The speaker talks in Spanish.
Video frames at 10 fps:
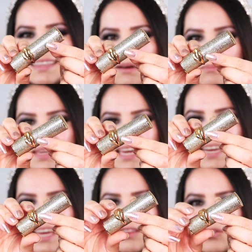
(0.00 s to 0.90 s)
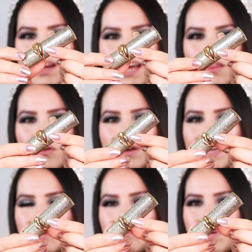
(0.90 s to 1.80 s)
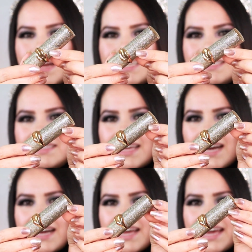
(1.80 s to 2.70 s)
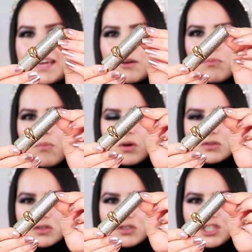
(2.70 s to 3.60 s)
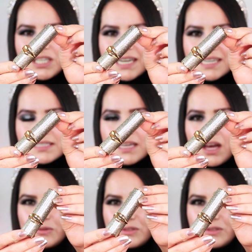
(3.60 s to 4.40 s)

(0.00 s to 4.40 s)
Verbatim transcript: también en dorado. El empaque está hermoso, chicas.